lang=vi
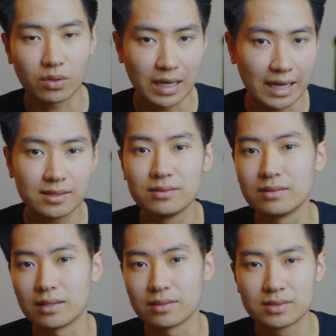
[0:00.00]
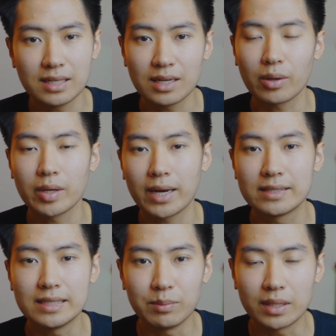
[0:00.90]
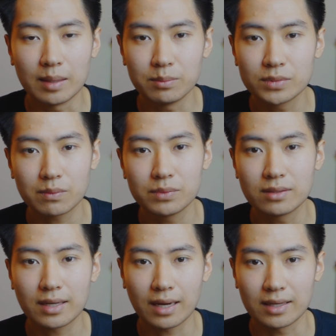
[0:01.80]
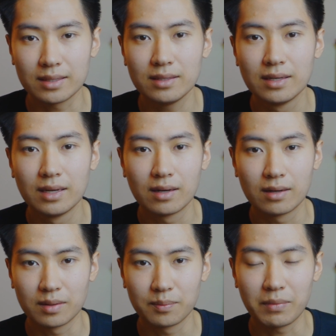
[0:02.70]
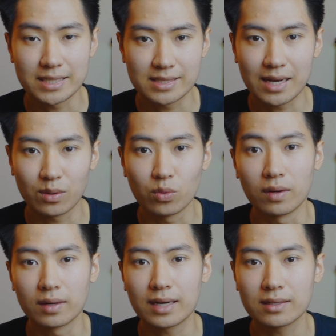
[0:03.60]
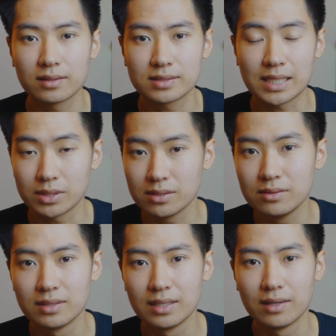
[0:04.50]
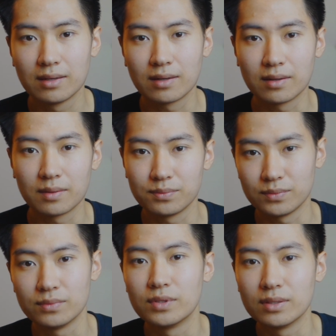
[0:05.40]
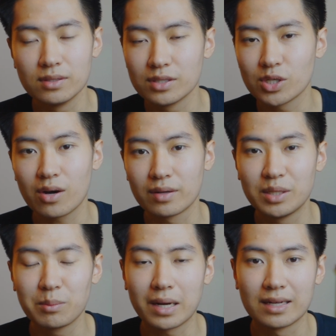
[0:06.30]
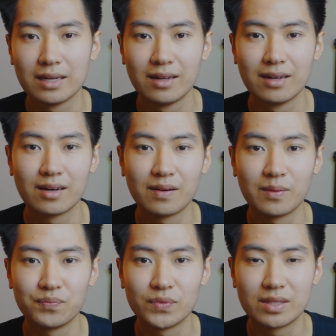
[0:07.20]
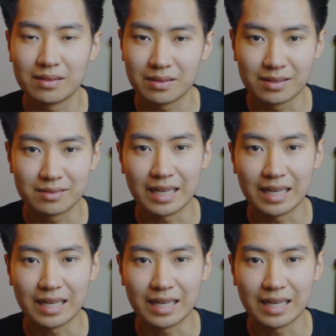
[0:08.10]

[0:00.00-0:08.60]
đã từng rất là loay hoay tìm kiếm trong những cái bài giảng của các giáo sư đưa cho, nhưng mà thực